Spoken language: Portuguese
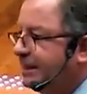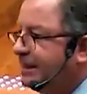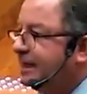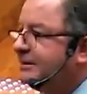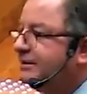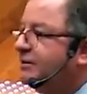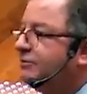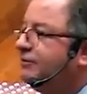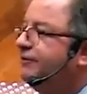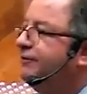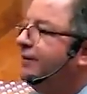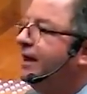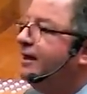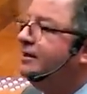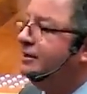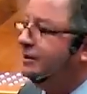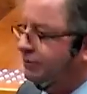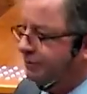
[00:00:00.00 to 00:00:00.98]
questão do
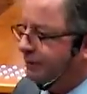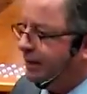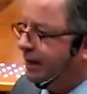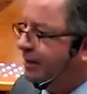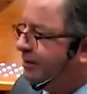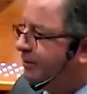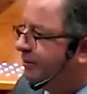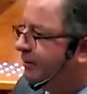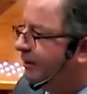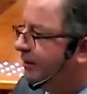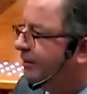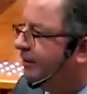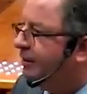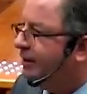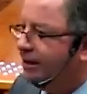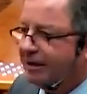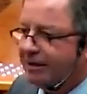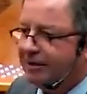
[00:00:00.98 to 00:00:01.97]
fake news, né?
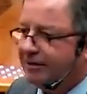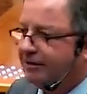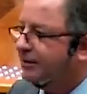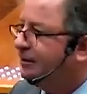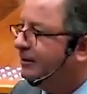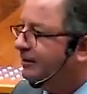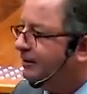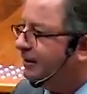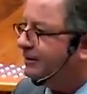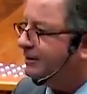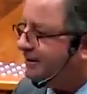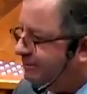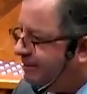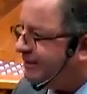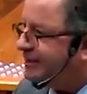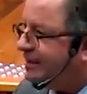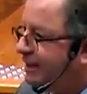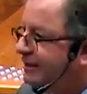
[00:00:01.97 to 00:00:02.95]
Essas
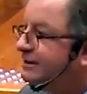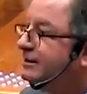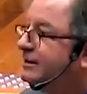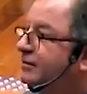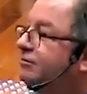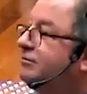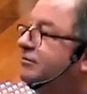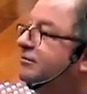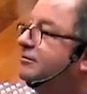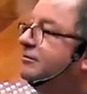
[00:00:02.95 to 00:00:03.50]
mensagens que são.